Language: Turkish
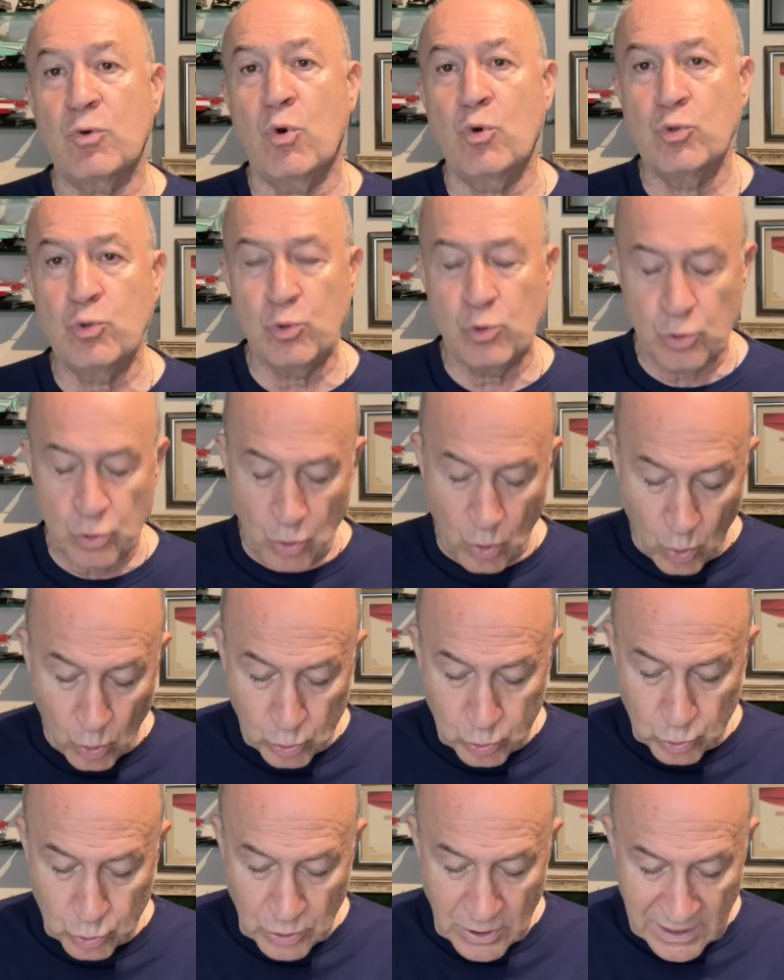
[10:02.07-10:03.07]
olu,
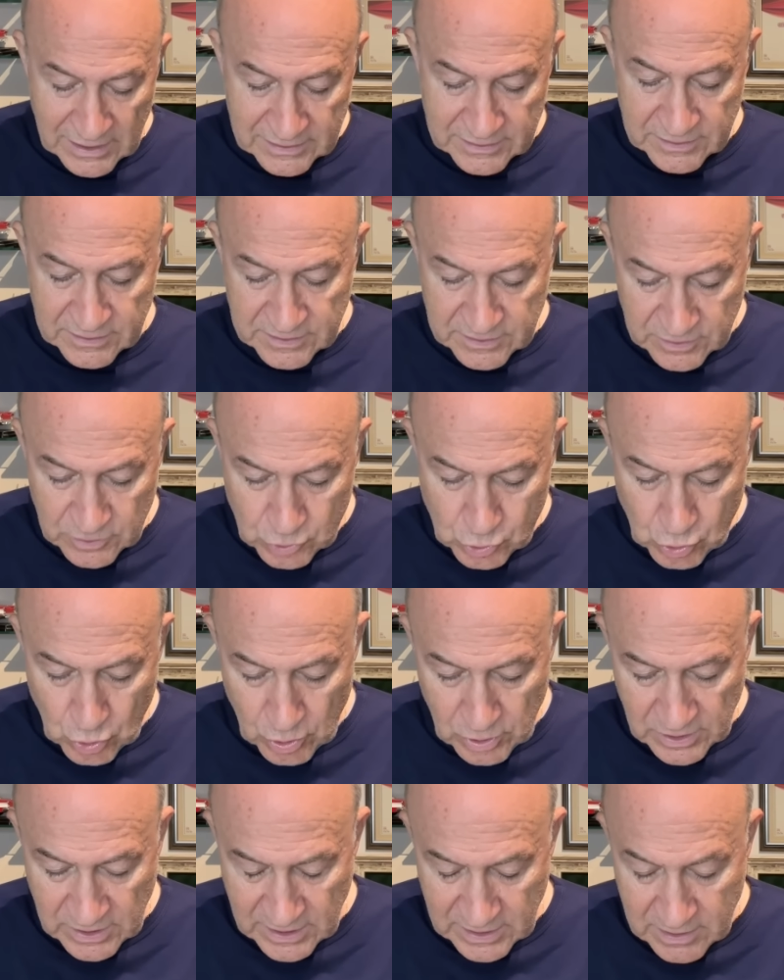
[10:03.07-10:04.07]
oluru alındığını
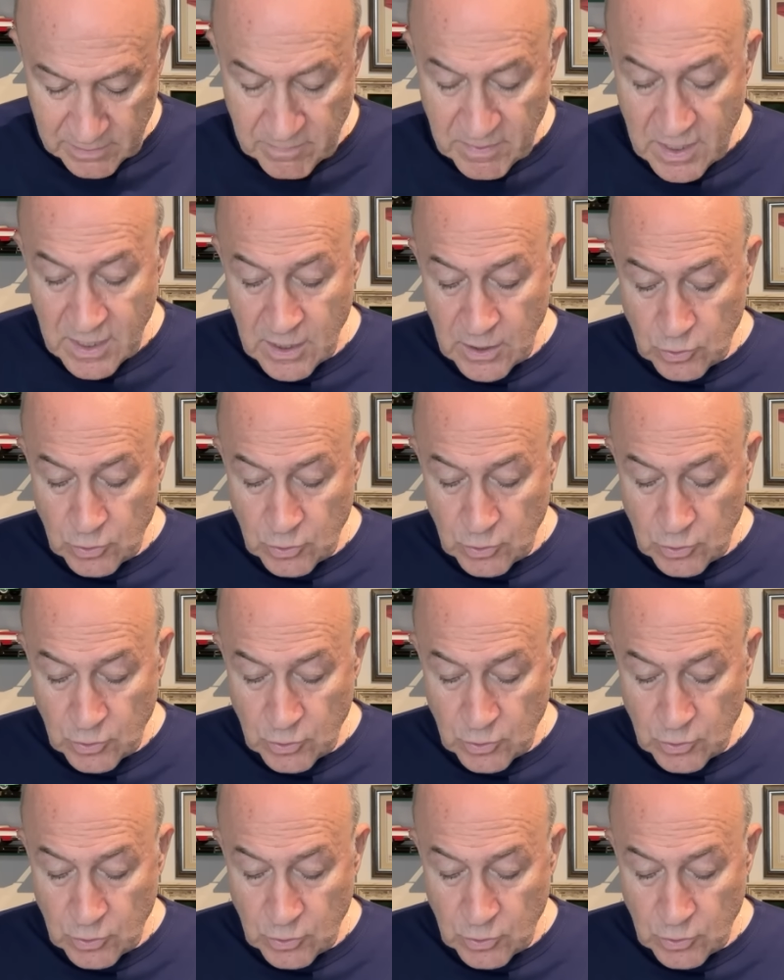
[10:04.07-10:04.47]
söyleyelim.